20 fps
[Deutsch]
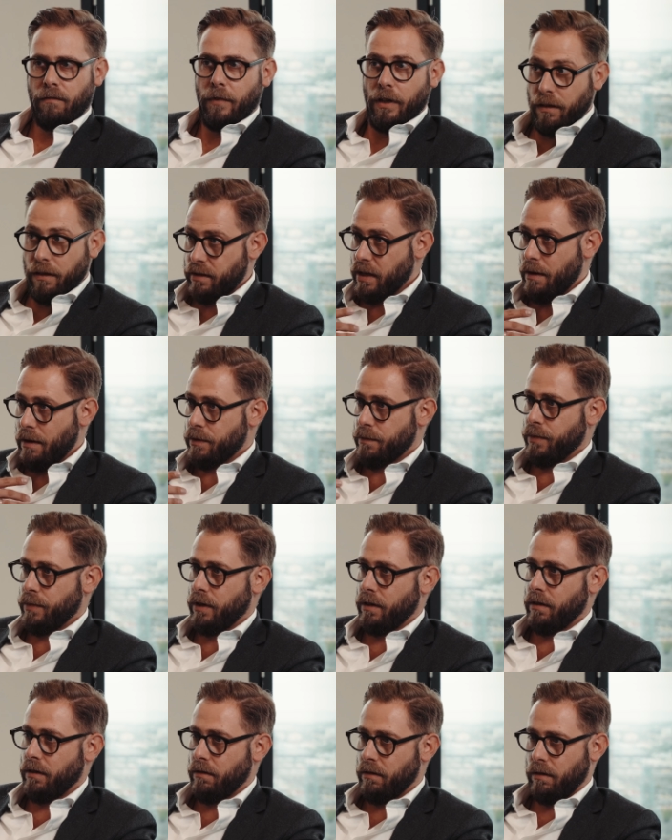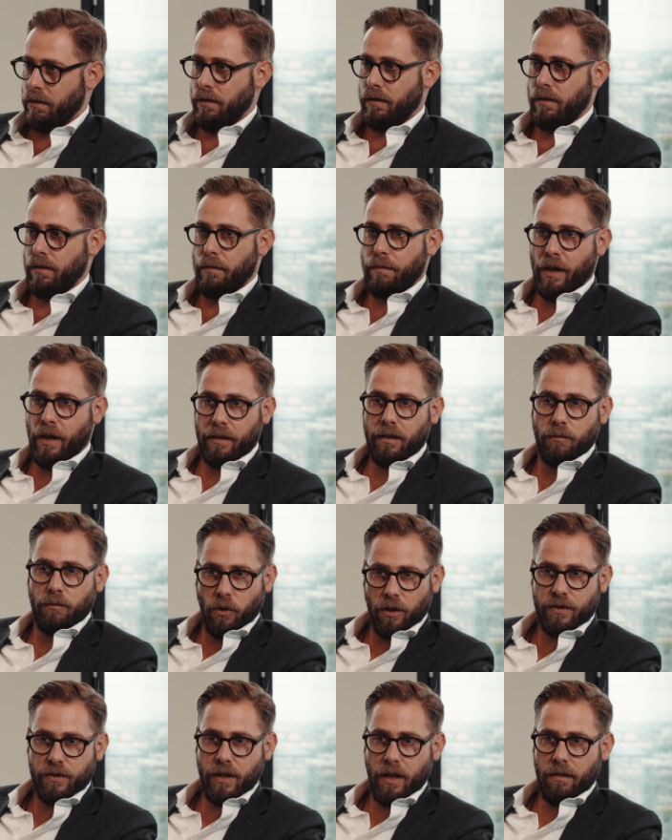Ich selbst bin äh, Partner im
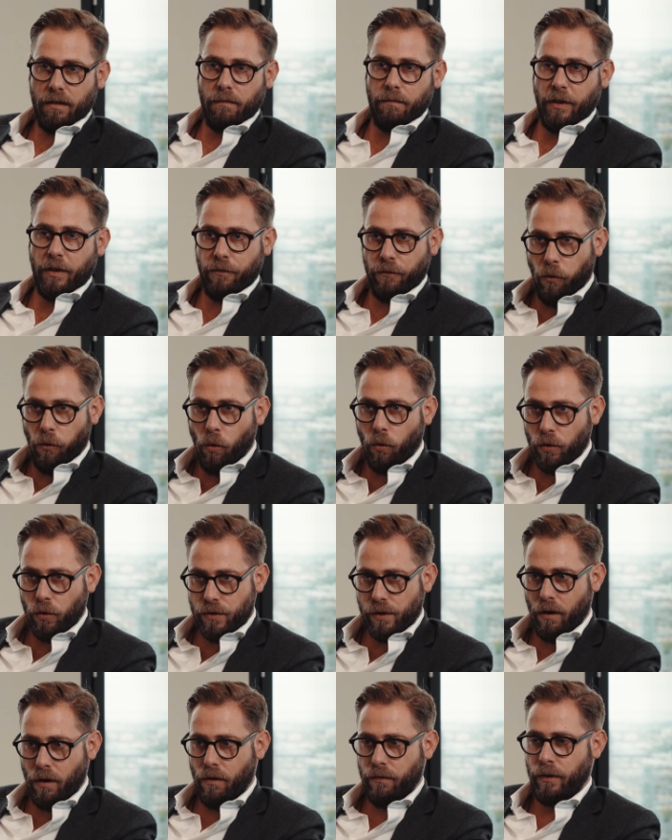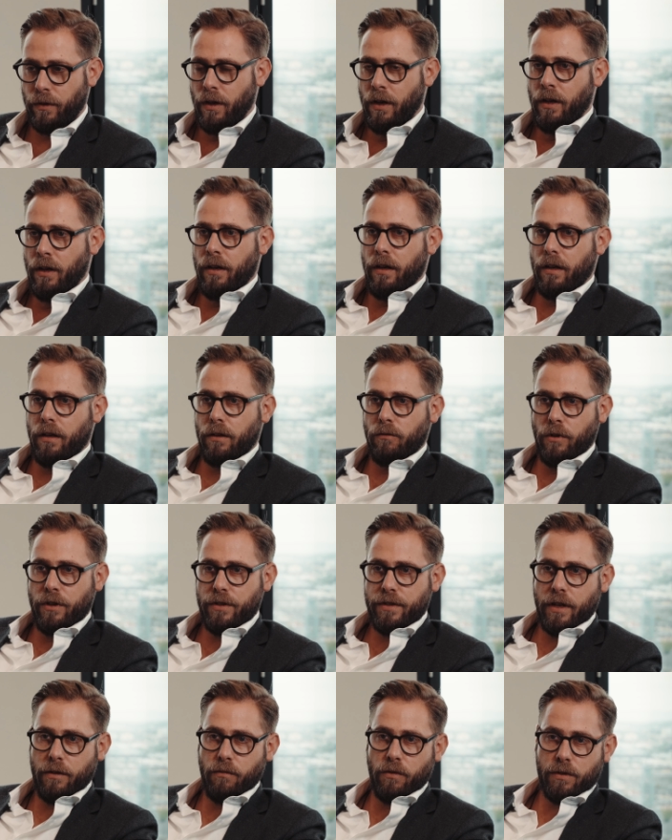Real Estate mit Fokus auf äh, Real
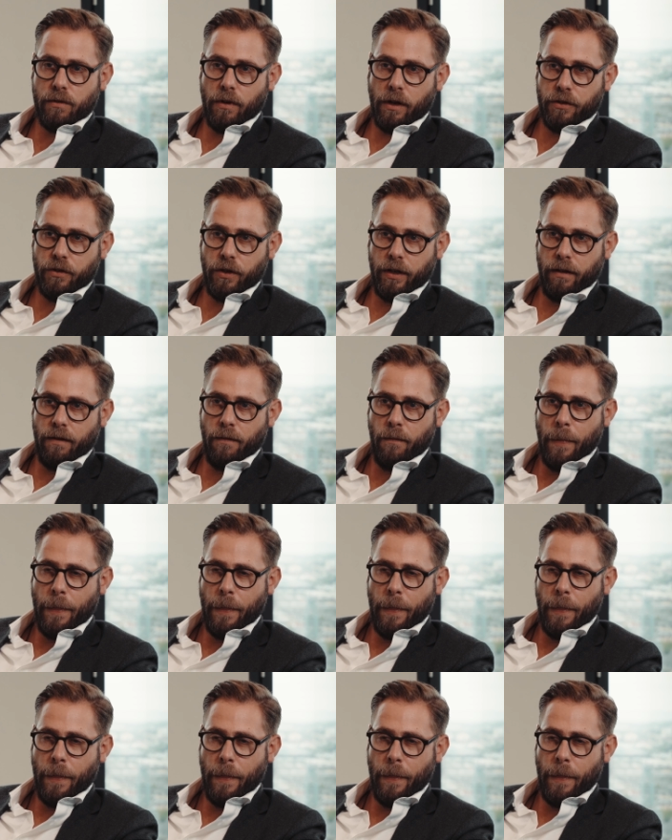Estate Restructuring.